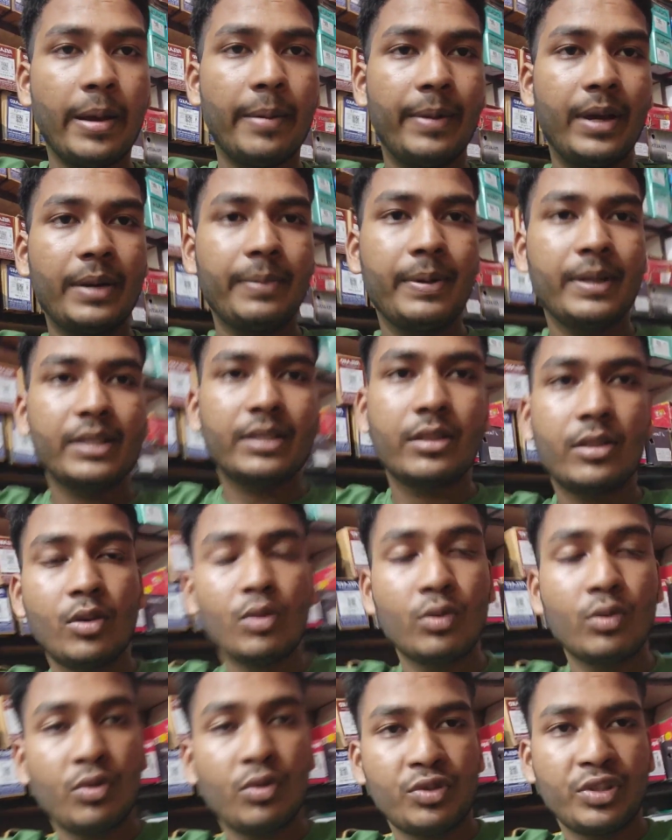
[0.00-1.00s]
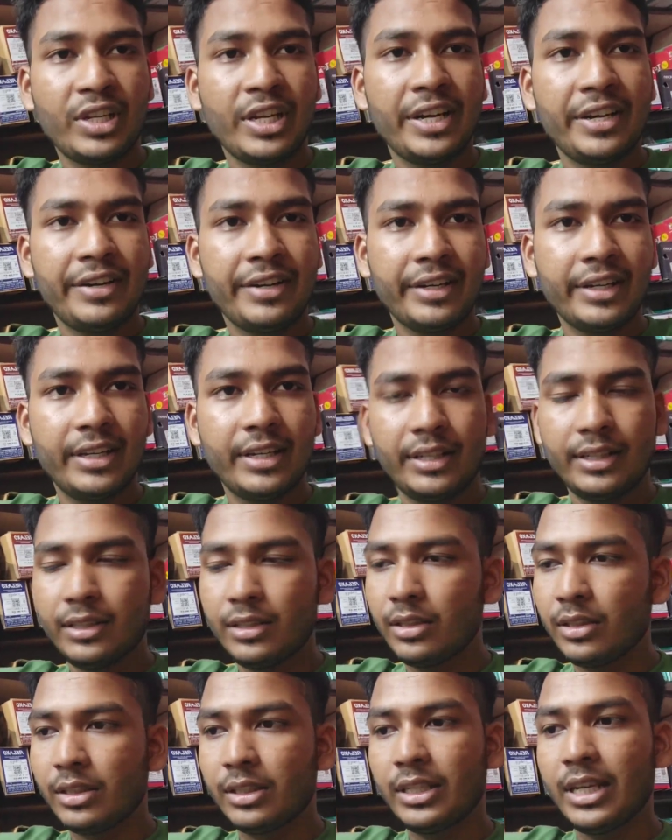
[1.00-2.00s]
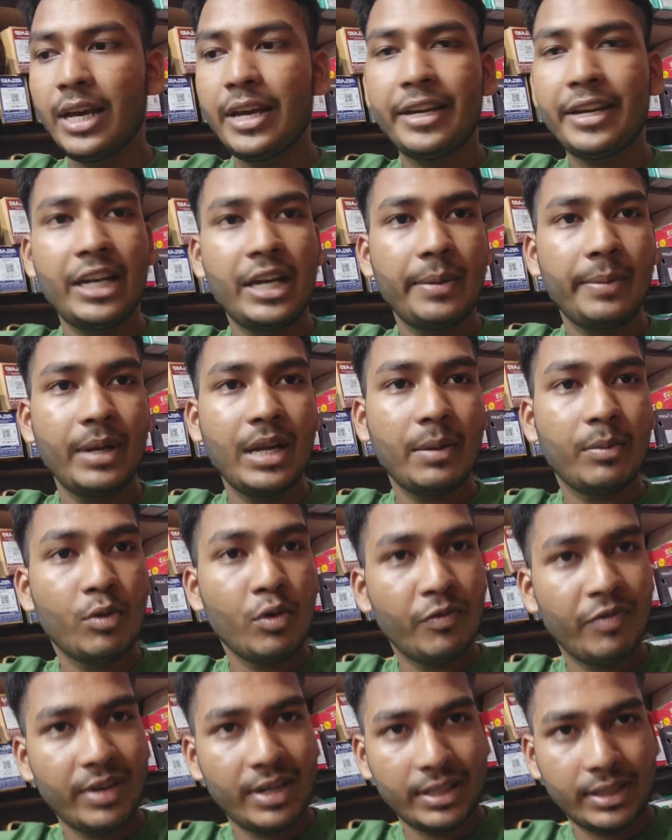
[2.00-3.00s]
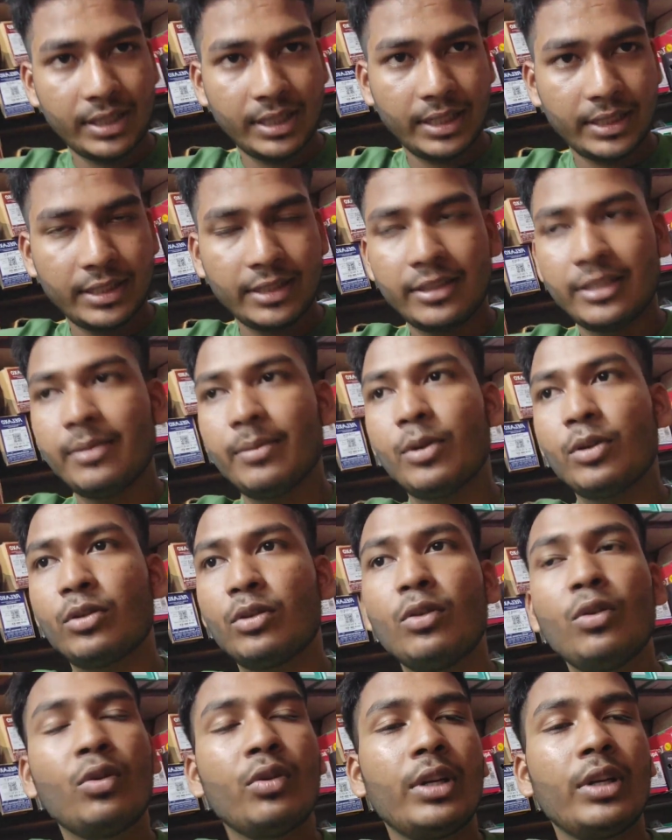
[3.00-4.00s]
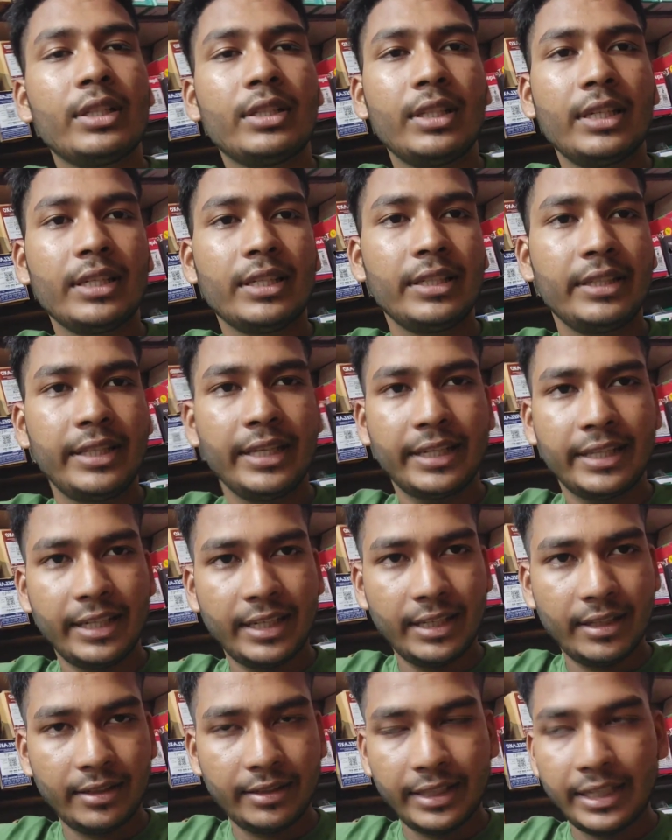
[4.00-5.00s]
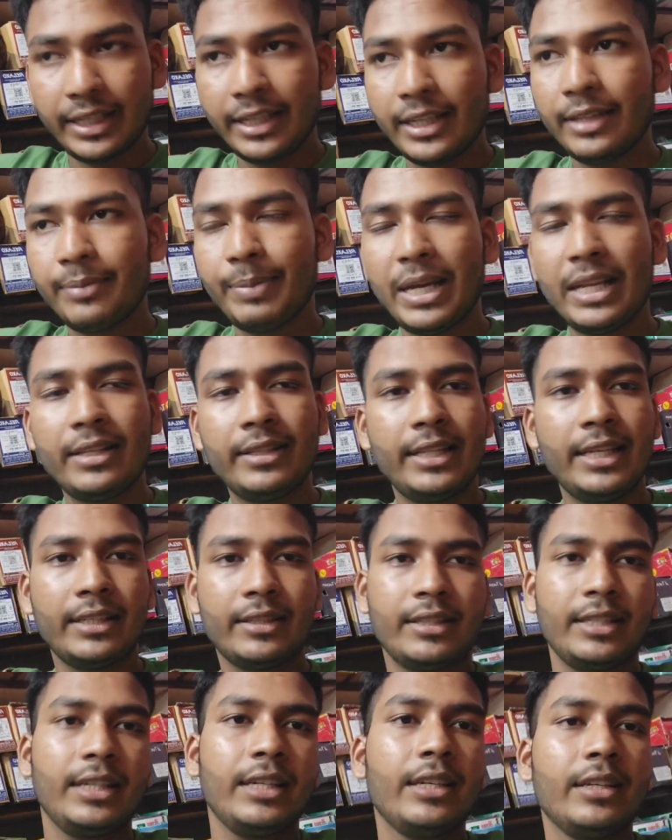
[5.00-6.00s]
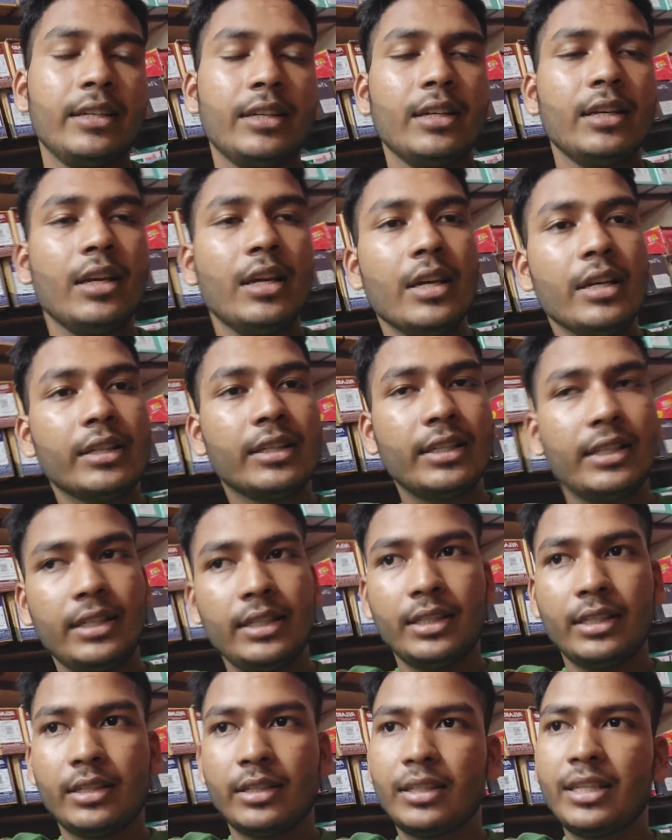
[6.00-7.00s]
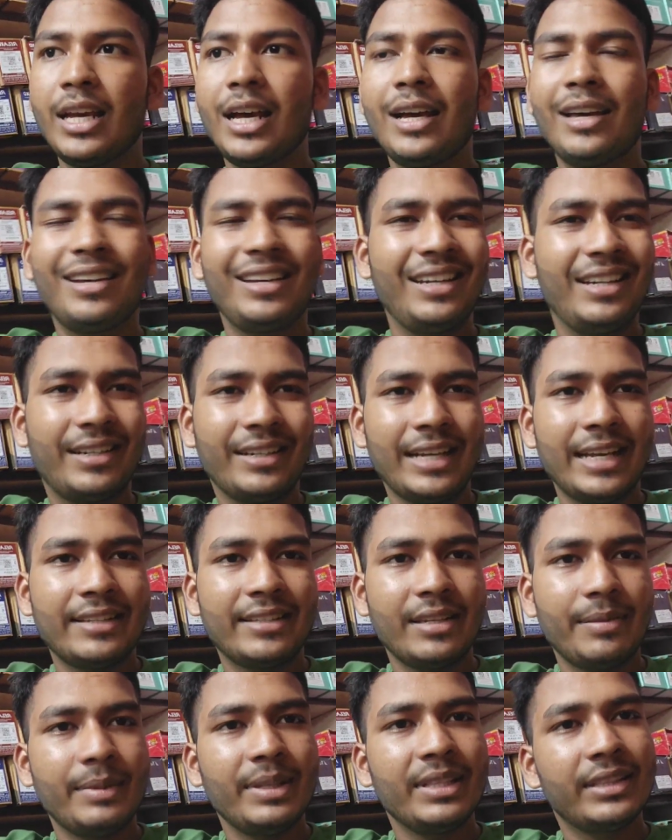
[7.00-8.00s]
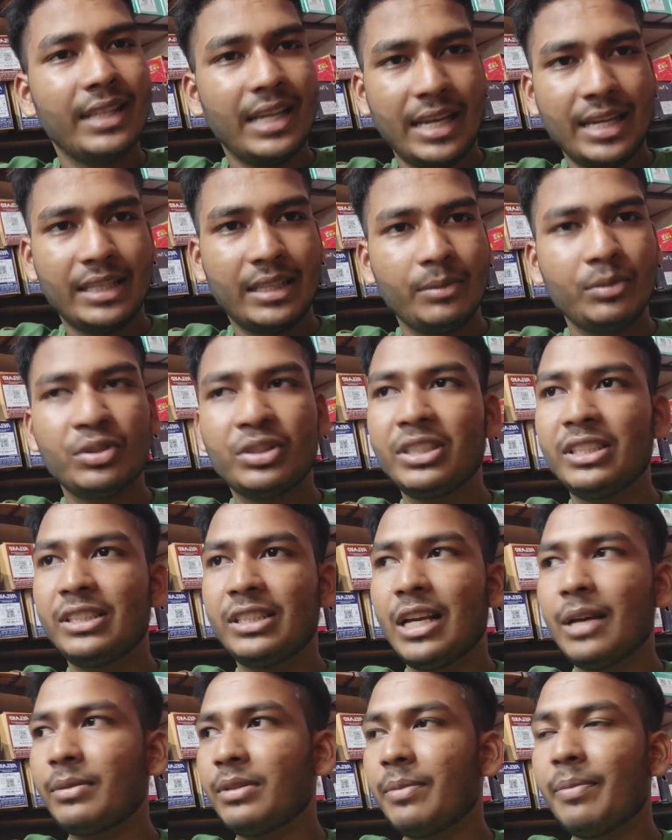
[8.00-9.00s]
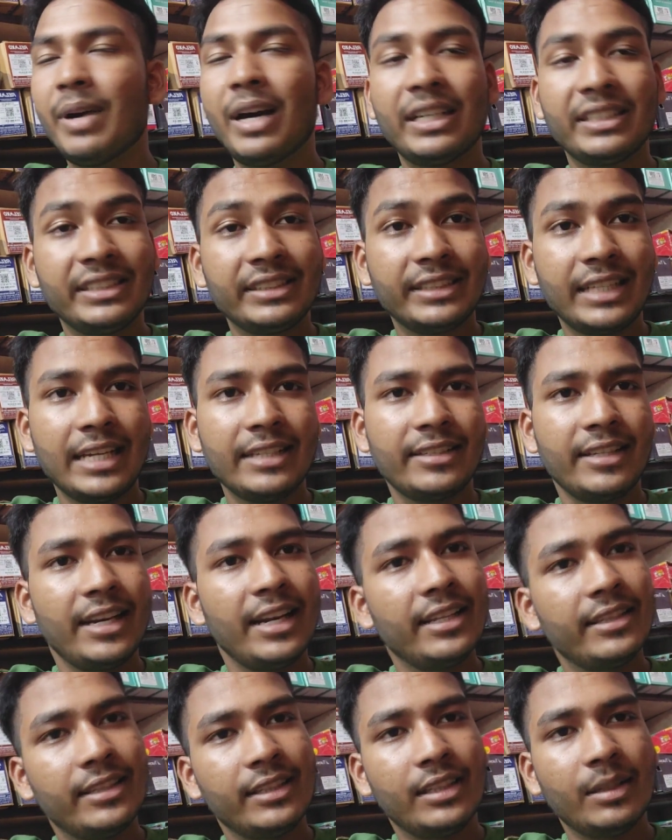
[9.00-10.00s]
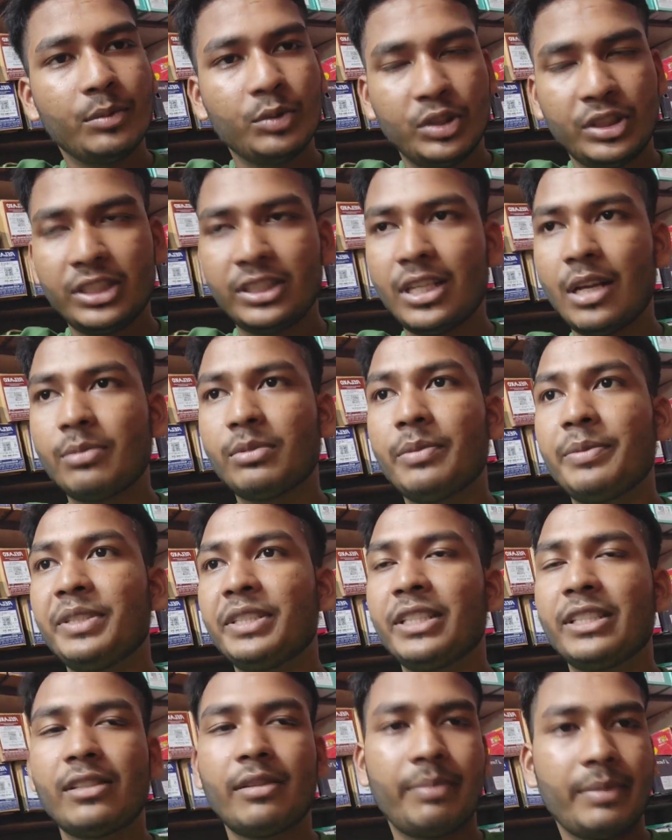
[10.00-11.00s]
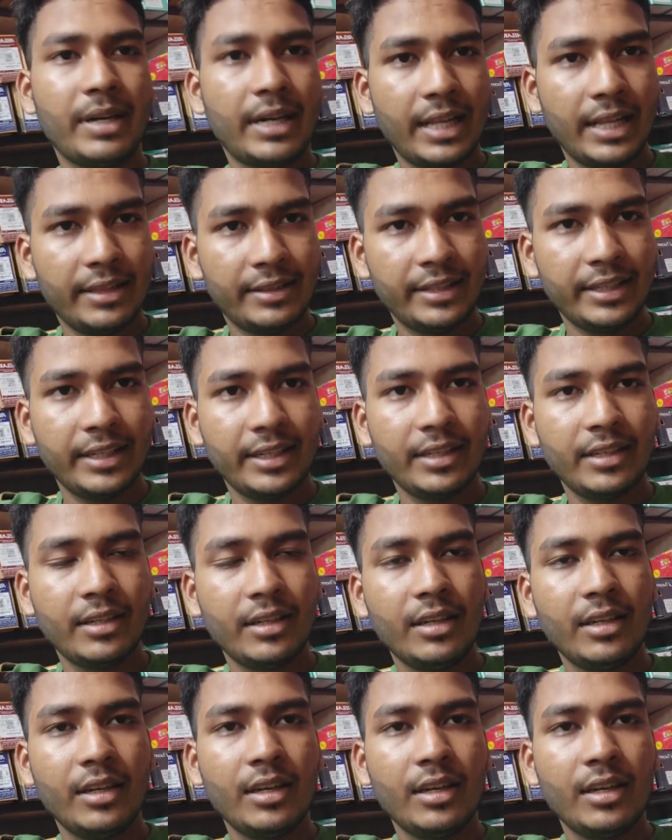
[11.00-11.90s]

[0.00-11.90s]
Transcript: हमारे पास कौन से आर्टिकल हैं क्या रेट में आपको पढ़ते हैं जैसे बहुत लोग रहते हैं कि देखने देखने पहले देखते हैं कि क्या रेट कैसे मिलता है तब उसी हिसाब से मार्जिन कैसे रहती है तब उसी हिसाब से बिजनेस अपना डालते हैं